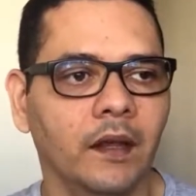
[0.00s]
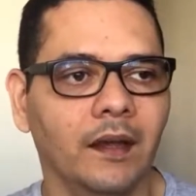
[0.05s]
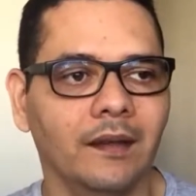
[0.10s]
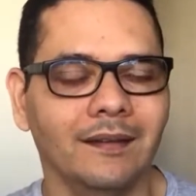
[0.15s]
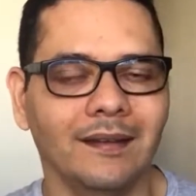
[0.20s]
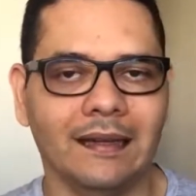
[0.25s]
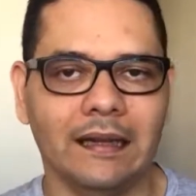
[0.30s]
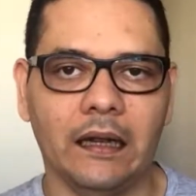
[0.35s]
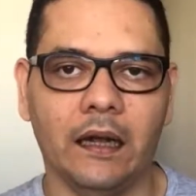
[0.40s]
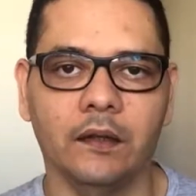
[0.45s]

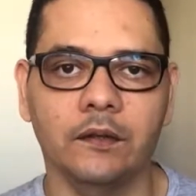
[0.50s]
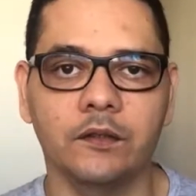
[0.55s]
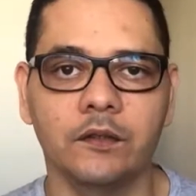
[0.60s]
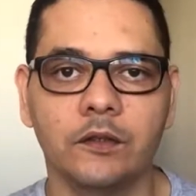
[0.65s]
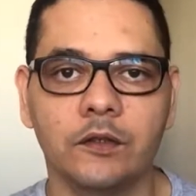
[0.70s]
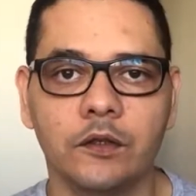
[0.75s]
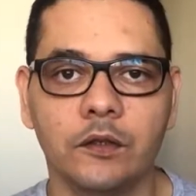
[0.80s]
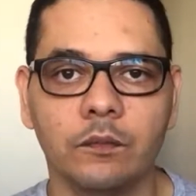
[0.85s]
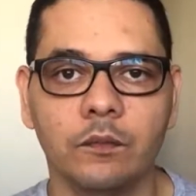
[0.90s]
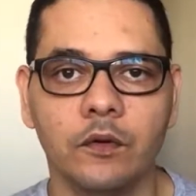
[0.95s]
essa carta
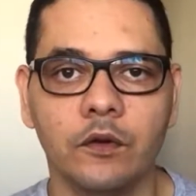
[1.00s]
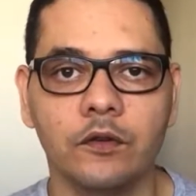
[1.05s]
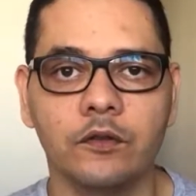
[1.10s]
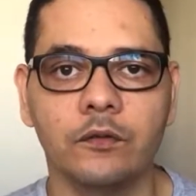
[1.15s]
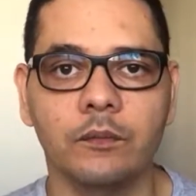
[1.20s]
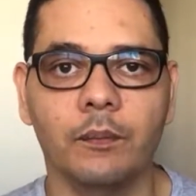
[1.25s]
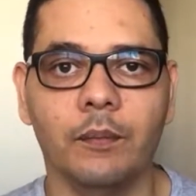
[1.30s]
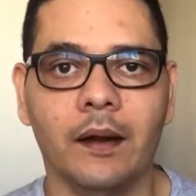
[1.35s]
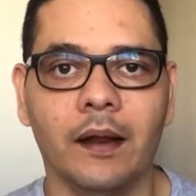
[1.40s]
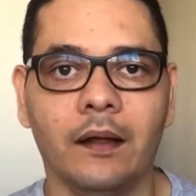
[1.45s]
de
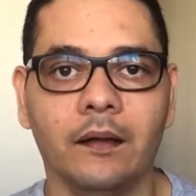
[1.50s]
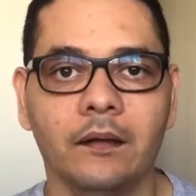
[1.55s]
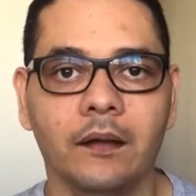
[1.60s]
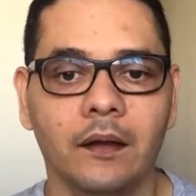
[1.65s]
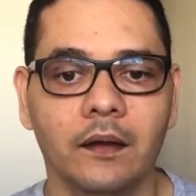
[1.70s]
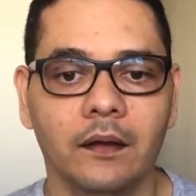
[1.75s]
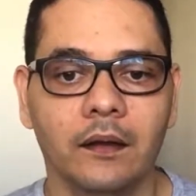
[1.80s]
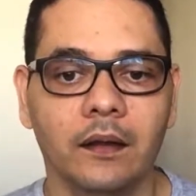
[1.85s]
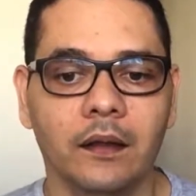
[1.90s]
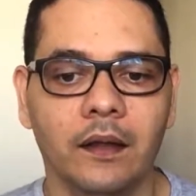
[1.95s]
Timóteo para
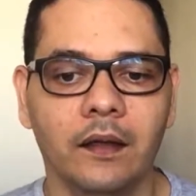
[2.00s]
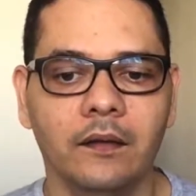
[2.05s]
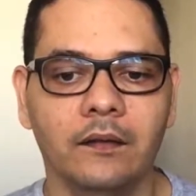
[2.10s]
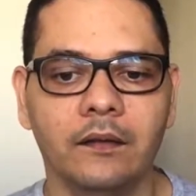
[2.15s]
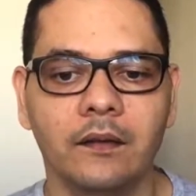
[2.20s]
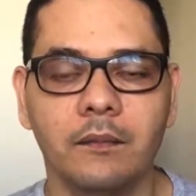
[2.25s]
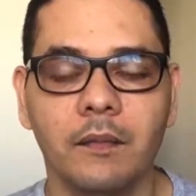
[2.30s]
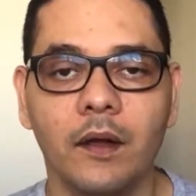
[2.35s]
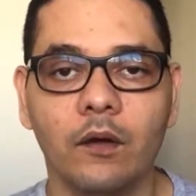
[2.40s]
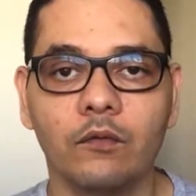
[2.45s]

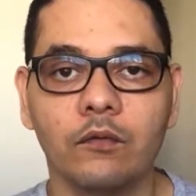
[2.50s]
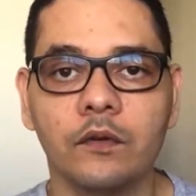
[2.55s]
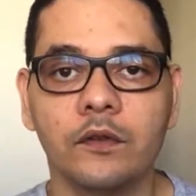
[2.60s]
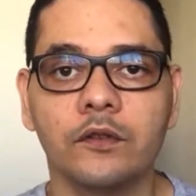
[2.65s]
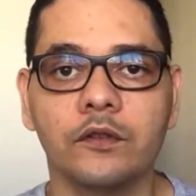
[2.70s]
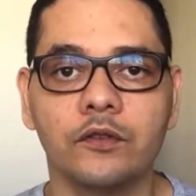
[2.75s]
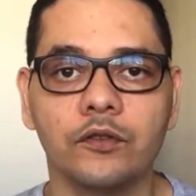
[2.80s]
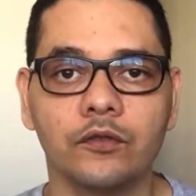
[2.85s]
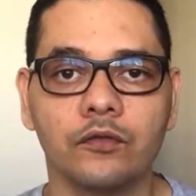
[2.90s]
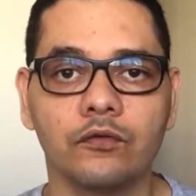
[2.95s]
receber
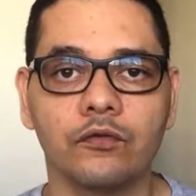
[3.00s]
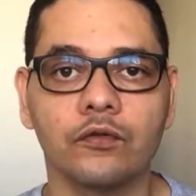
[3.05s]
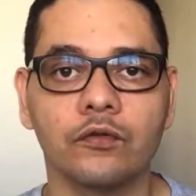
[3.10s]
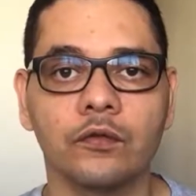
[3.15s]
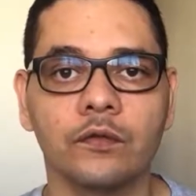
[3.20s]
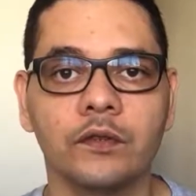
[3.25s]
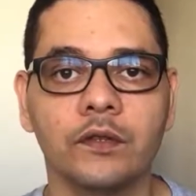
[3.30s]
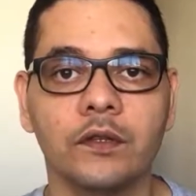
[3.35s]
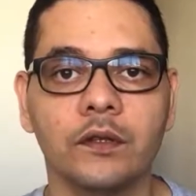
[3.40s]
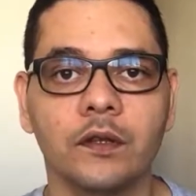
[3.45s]
algumas
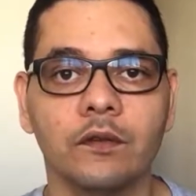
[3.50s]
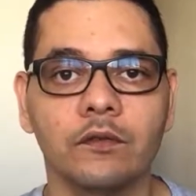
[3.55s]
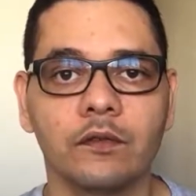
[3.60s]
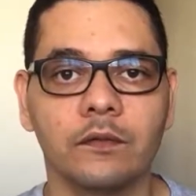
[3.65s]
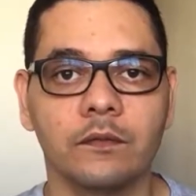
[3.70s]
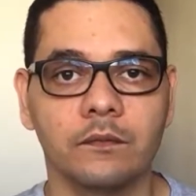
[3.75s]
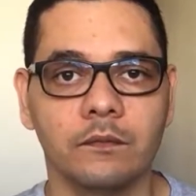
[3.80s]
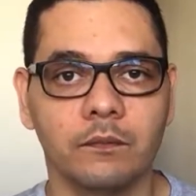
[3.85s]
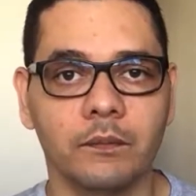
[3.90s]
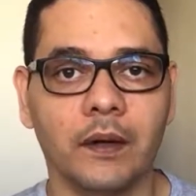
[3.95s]
instruções de
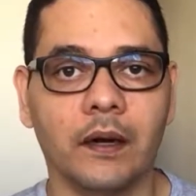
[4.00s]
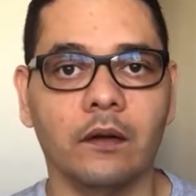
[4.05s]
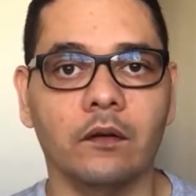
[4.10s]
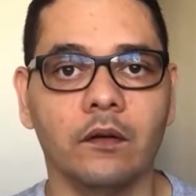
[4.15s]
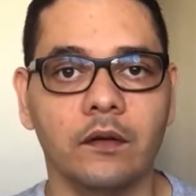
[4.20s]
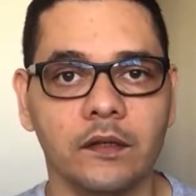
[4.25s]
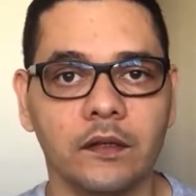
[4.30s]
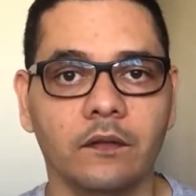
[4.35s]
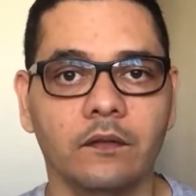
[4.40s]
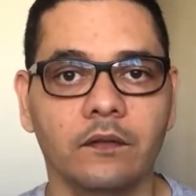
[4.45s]
Deus para a
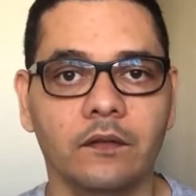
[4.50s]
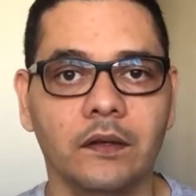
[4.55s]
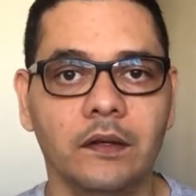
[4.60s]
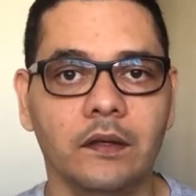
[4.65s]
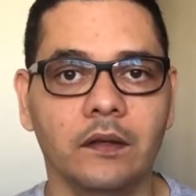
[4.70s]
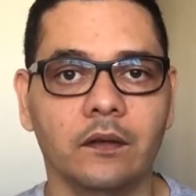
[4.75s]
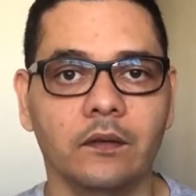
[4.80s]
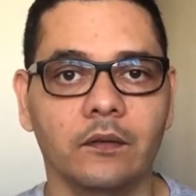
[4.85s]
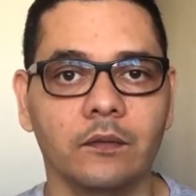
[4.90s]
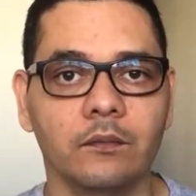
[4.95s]
nossa
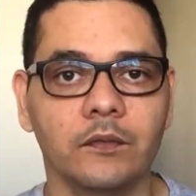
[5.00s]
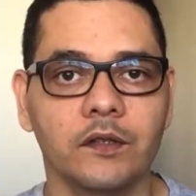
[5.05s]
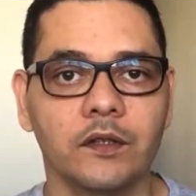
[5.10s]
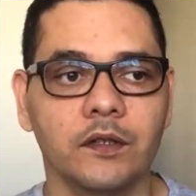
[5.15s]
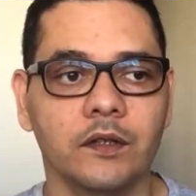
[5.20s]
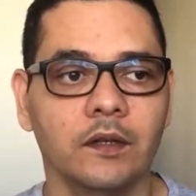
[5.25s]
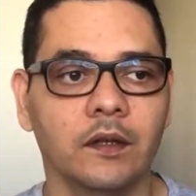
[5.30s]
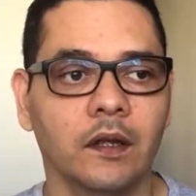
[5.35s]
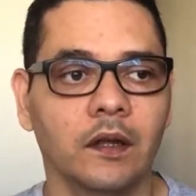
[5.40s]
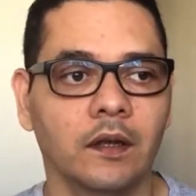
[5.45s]
vida, como
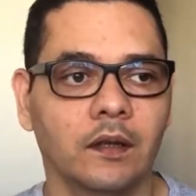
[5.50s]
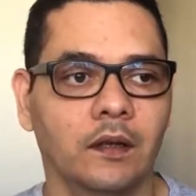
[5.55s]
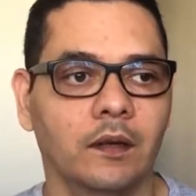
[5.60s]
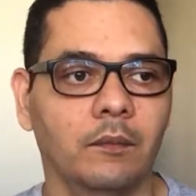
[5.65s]
se